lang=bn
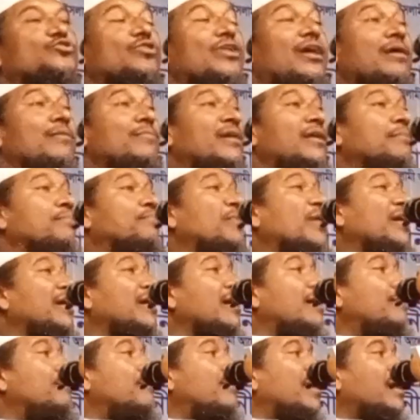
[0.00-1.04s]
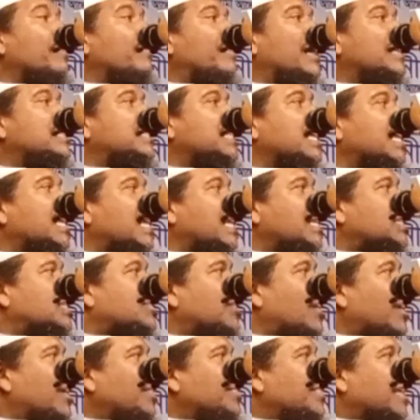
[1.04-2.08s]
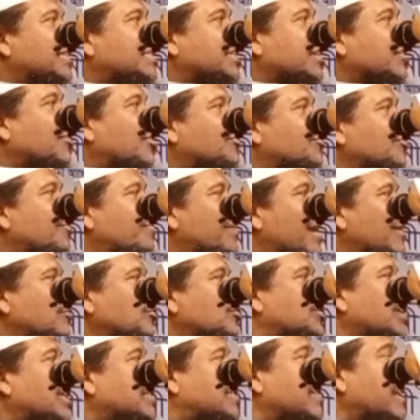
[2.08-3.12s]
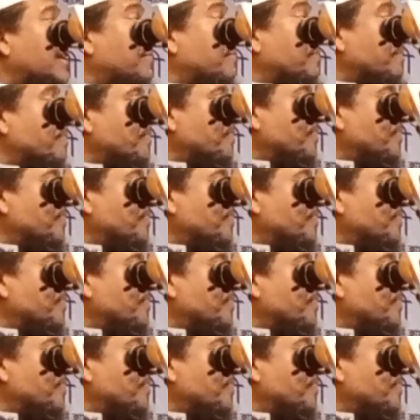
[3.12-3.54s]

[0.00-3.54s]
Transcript: সুলাইমান পয়গম্বর এবার জিজ্ঞেস করেন দেশে কত মানুষ আছে